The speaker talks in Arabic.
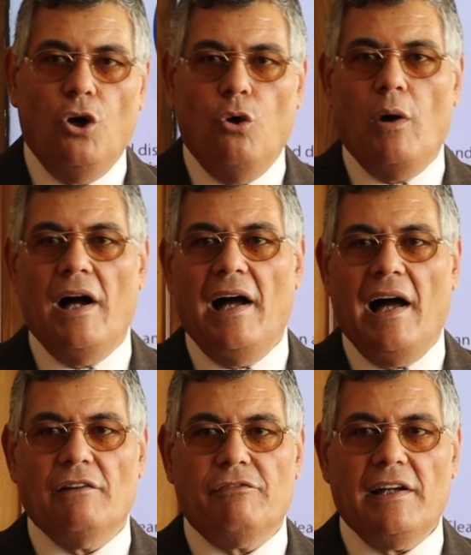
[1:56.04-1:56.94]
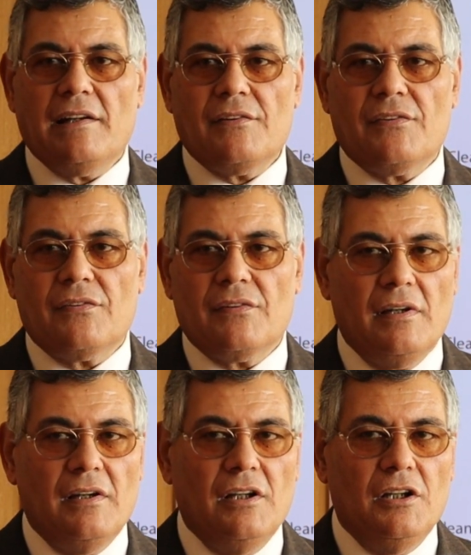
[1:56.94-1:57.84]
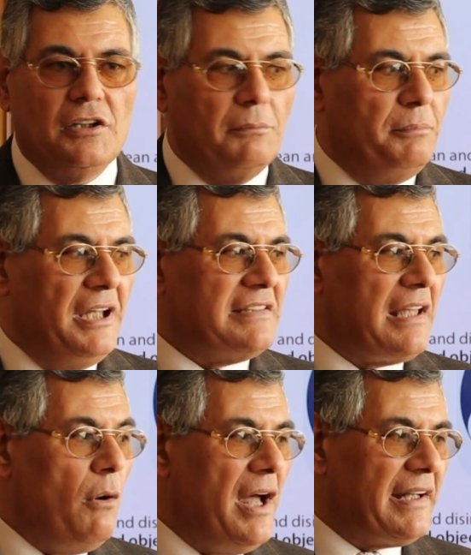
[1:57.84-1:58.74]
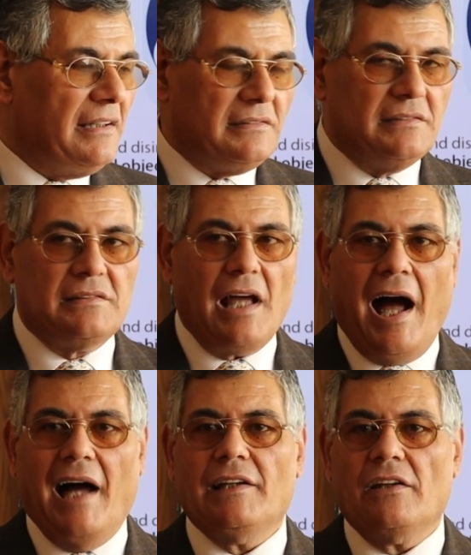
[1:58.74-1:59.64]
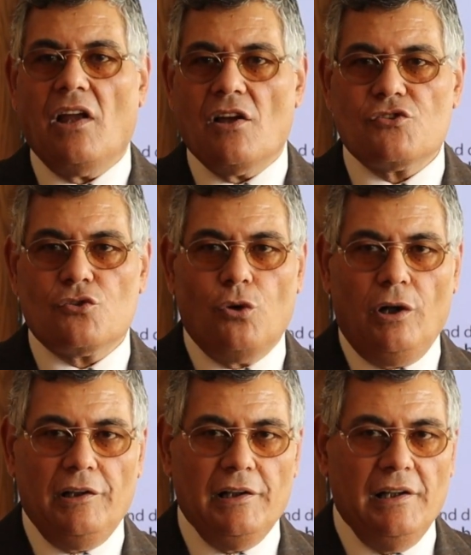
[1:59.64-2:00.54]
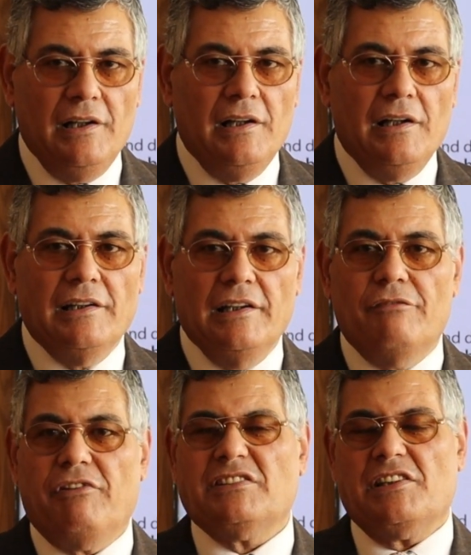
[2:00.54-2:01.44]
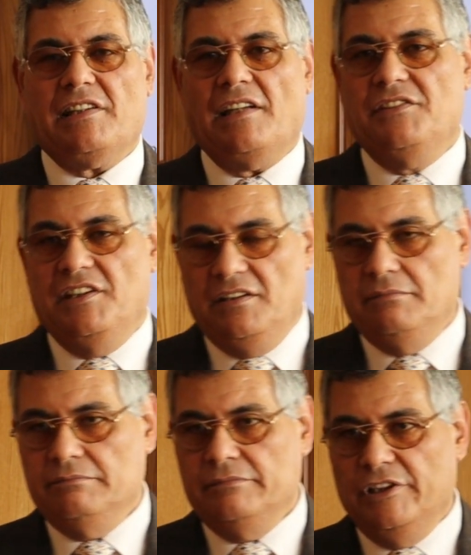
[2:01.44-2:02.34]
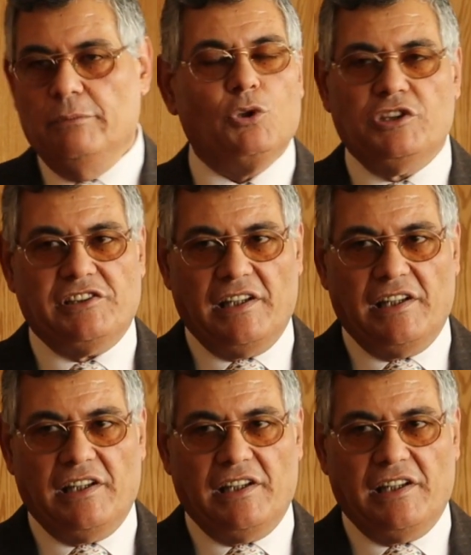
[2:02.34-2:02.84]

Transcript: هو الفيروس بيتواجد على الاسطح لفتره قد ايه لمده